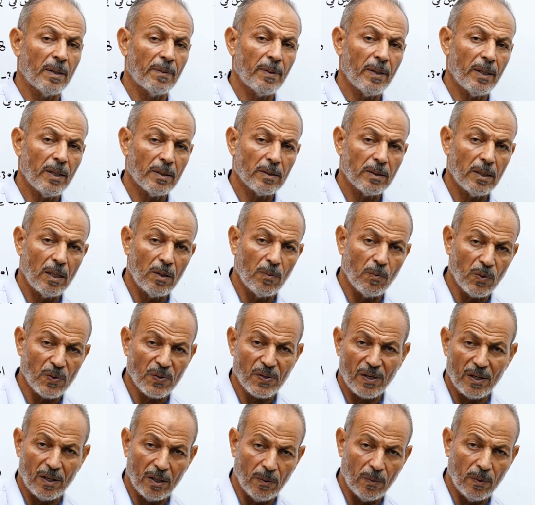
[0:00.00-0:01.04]
بعد
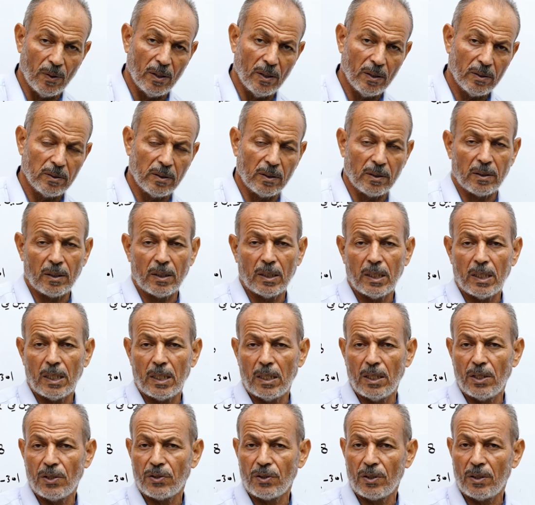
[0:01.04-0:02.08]
المساواة تتغير
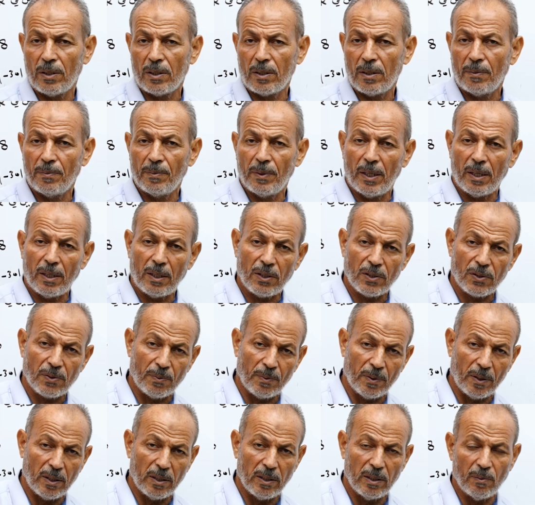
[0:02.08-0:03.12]
الإشارة بعكس
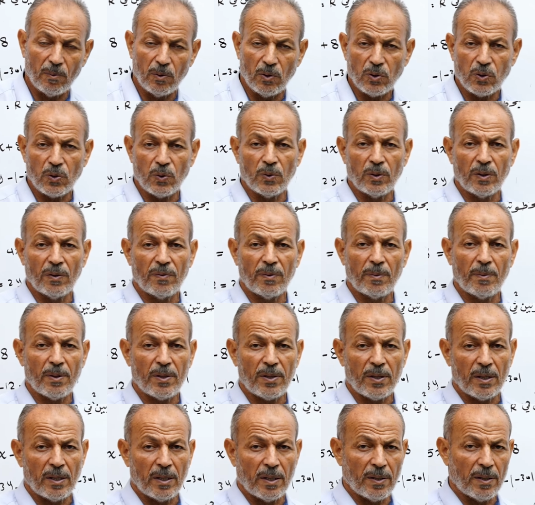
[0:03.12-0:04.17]
ما هي موجودة
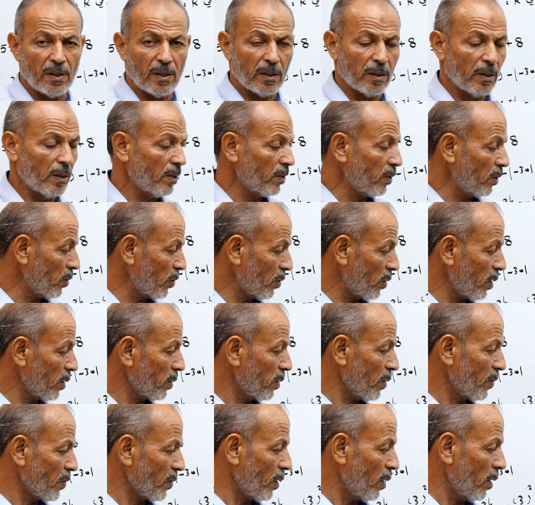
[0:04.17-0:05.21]
فمثلا إذا كانت
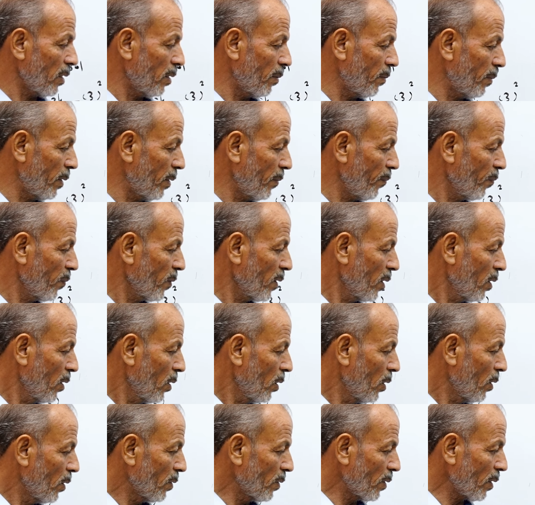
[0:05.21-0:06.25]
إشارته سالبة
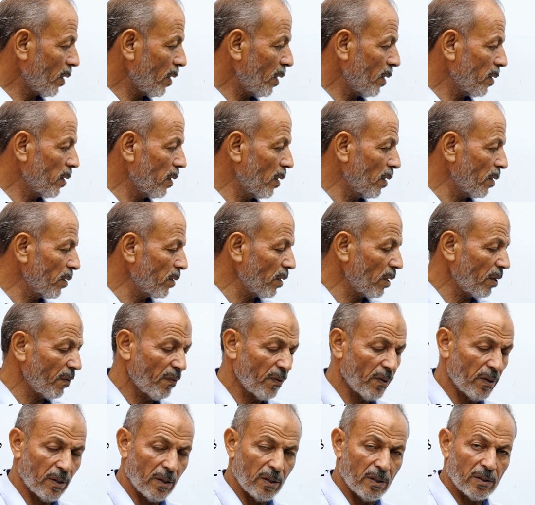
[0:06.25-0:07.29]
نقلت للطرف
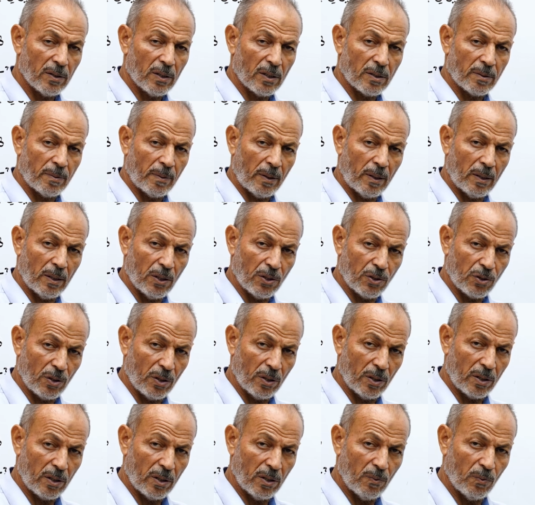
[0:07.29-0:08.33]
الثاني تصبح
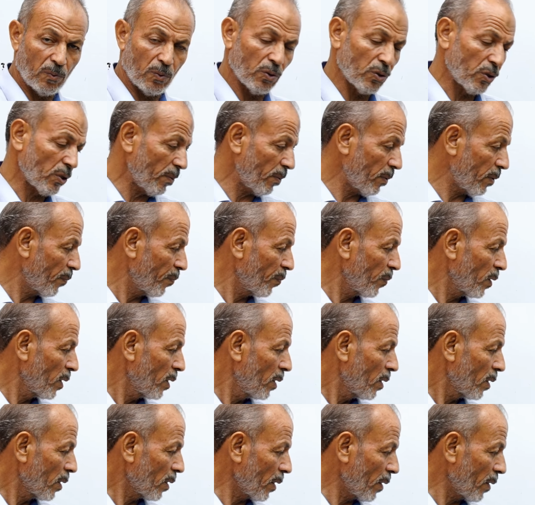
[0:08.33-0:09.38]
الإشارة موجبة
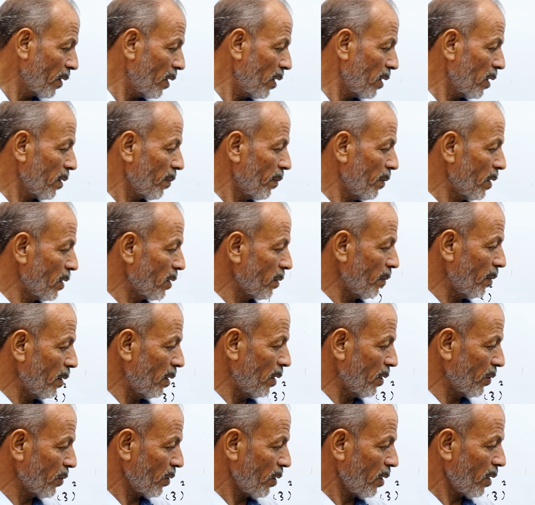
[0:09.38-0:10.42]
كذلك بالنسبة
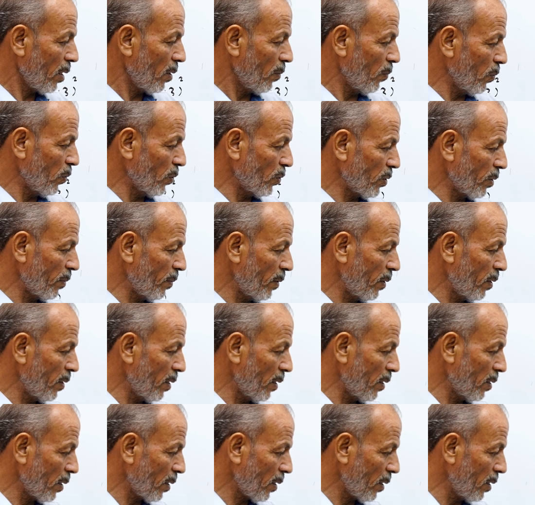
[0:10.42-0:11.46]
للإشارة الموجبة إذا
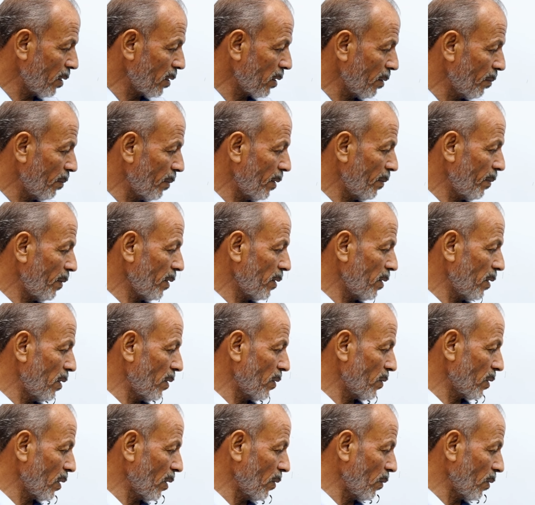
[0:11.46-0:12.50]
نقلتها ما بعد
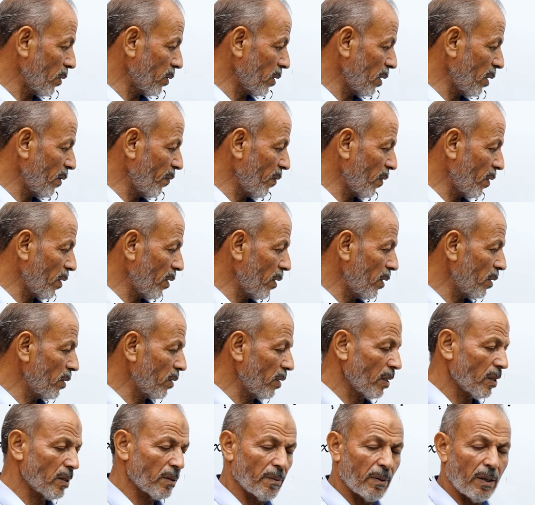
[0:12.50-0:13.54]
اليساوي للطرف الثاني
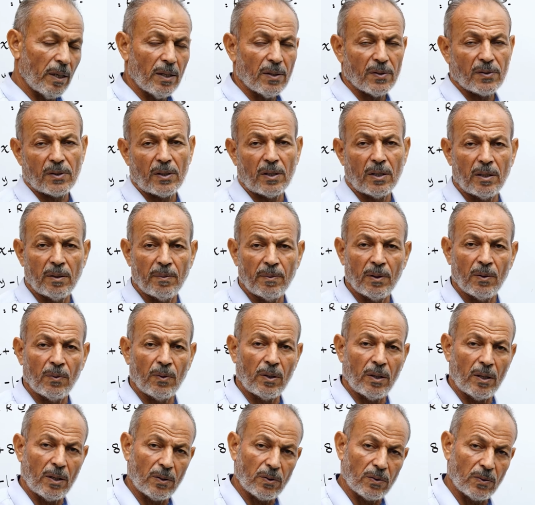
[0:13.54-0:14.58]
تصبح سالبة
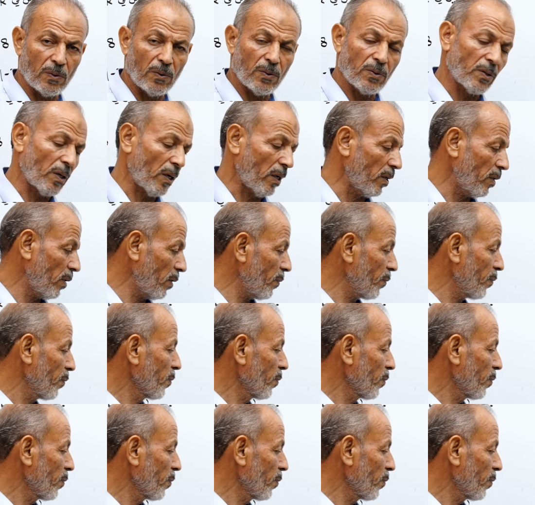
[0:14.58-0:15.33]
والعكس صحيح